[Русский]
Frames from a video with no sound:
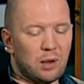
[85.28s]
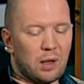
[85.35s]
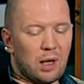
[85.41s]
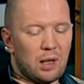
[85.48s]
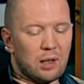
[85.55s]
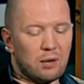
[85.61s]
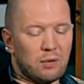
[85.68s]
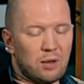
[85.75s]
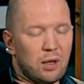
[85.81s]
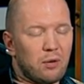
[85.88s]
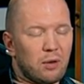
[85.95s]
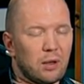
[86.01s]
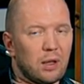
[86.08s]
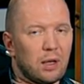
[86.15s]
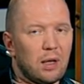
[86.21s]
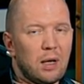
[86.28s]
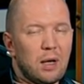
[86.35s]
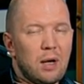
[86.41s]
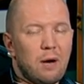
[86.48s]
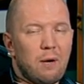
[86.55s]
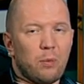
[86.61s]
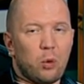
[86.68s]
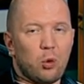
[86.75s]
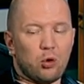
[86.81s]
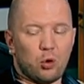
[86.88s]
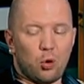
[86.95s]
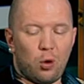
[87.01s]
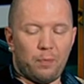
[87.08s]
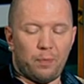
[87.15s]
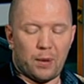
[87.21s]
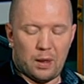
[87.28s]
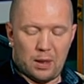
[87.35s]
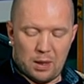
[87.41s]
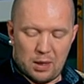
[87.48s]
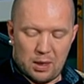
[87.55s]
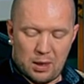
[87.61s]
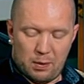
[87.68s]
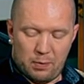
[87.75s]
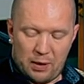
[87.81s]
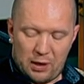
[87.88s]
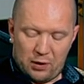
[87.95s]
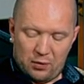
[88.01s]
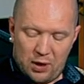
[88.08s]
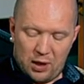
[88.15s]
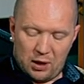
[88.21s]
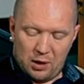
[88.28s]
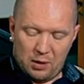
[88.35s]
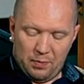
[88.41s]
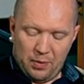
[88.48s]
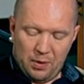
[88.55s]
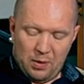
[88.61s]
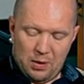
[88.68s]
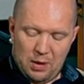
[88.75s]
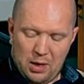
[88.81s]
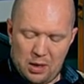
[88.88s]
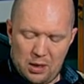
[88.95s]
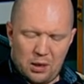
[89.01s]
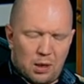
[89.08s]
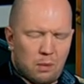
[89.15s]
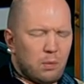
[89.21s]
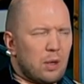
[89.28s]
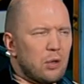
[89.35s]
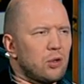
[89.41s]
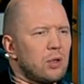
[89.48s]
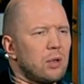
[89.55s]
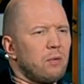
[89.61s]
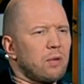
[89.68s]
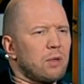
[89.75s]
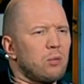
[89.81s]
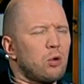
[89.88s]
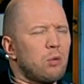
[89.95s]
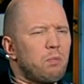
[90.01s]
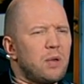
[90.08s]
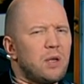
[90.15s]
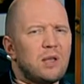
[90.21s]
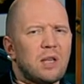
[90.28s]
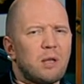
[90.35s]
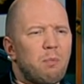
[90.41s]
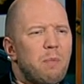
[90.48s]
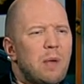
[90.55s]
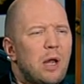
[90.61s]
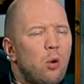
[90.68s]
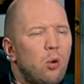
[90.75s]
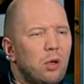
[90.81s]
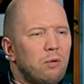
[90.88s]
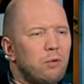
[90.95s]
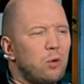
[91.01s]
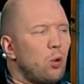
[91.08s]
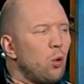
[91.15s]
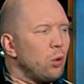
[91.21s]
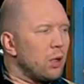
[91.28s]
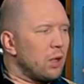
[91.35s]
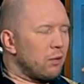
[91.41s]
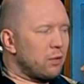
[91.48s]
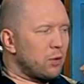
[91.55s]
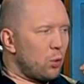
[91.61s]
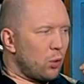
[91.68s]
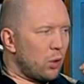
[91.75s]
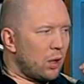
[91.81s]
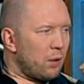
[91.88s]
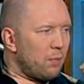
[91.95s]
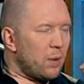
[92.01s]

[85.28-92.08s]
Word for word: корейцев северных, то, что э, празднования эти, они там, кажется, 850 миллионов долларов стоили.